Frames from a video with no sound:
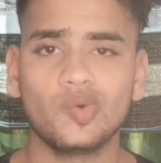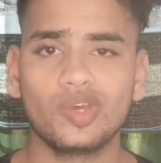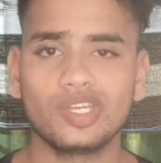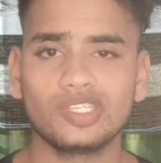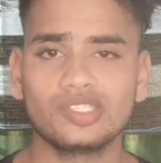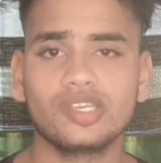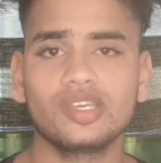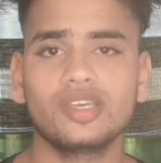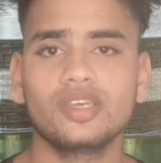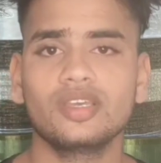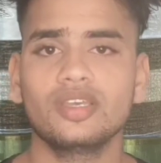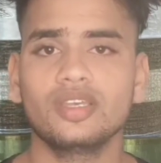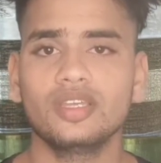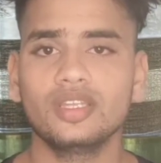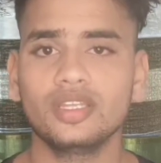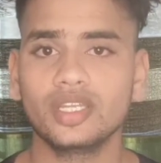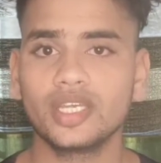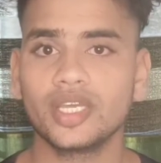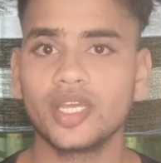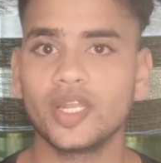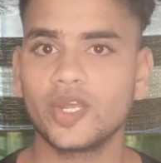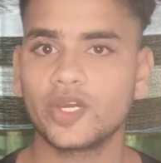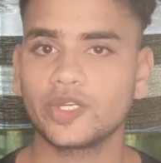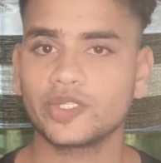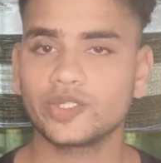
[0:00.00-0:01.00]
वैसे
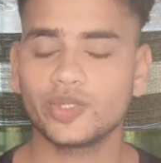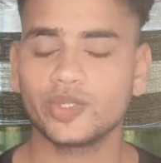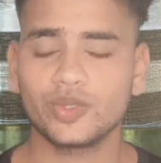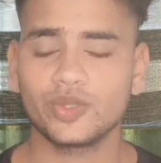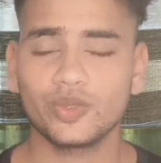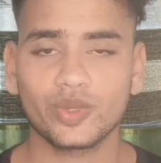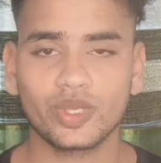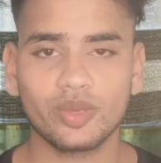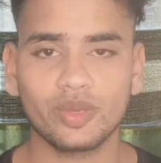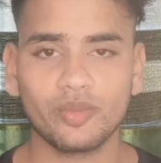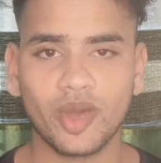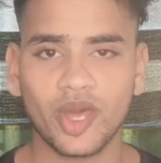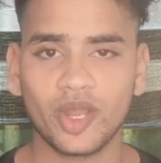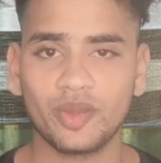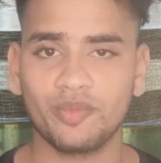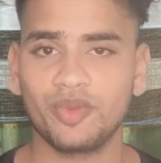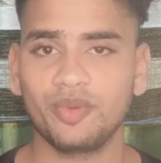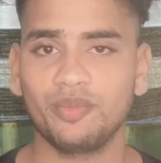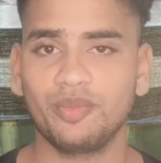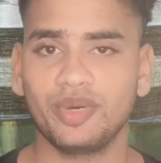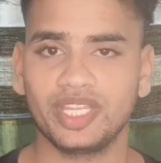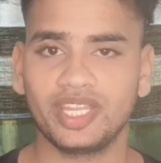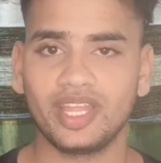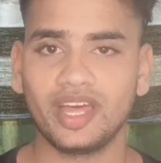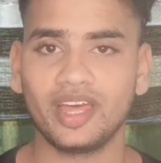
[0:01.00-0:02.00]
इनके लक्षणों के बारे
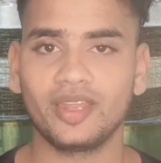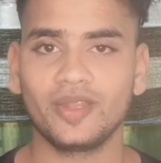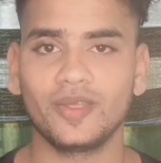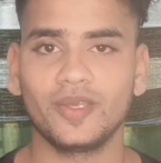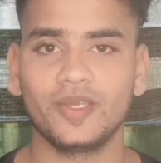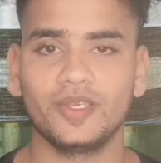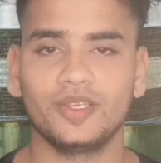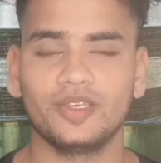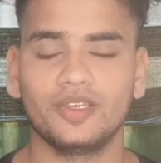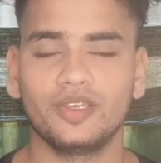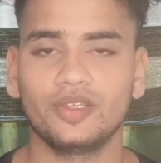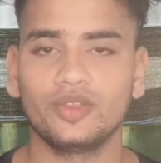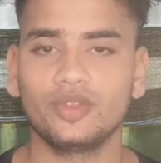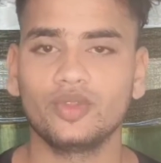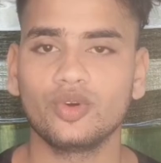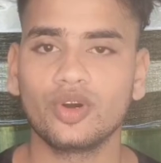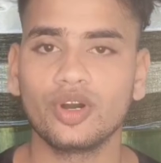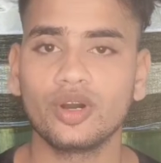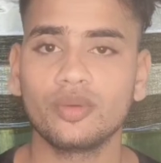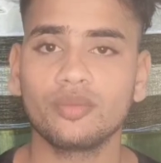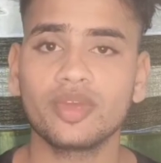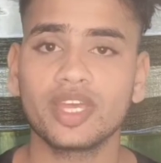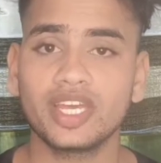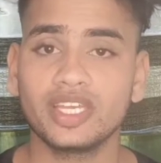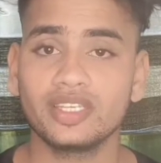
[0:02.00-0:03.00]
में पता नहीं है तो
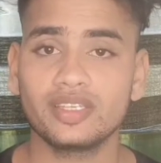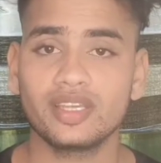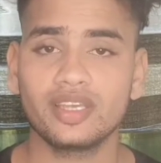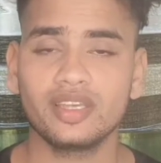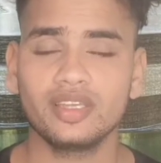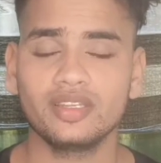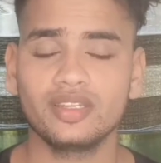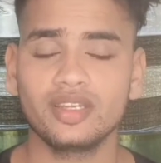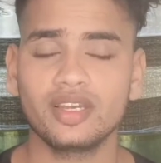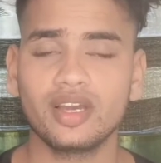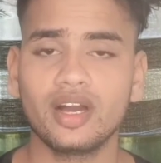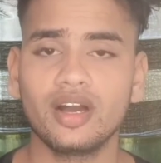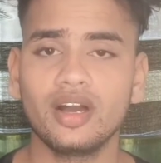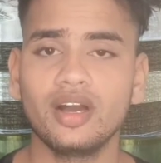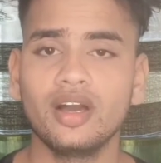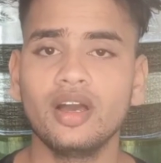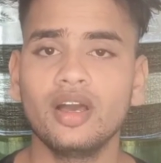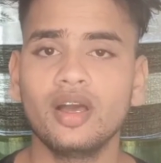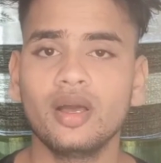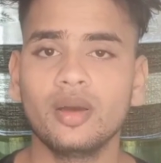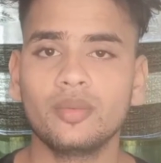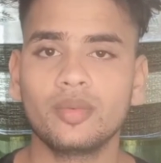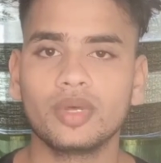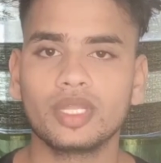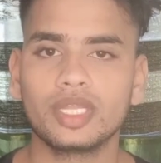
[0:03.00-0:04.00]
हम कैसे इनका
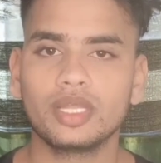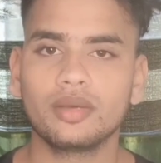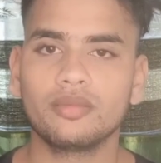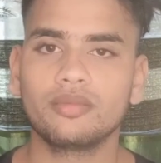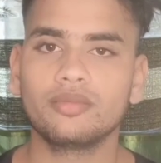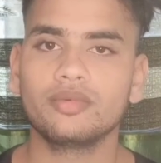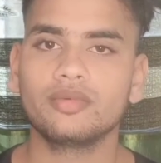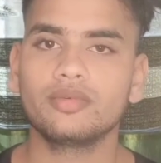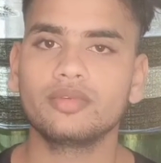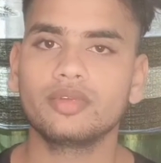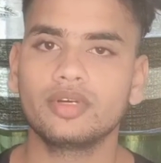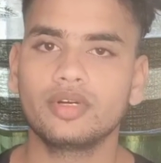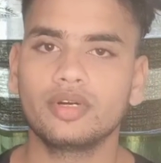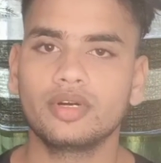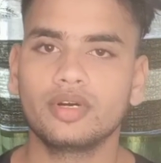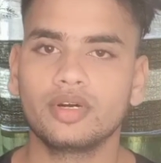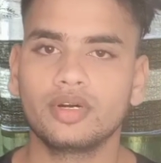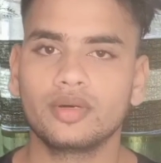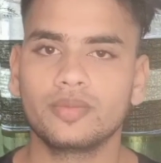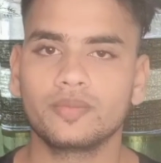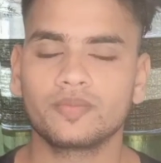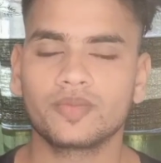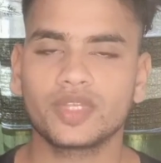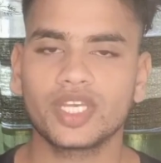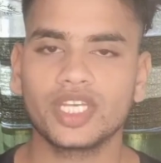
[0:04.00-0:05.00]
मतलब
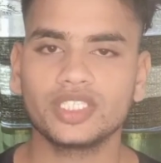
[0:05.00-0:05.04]
आ,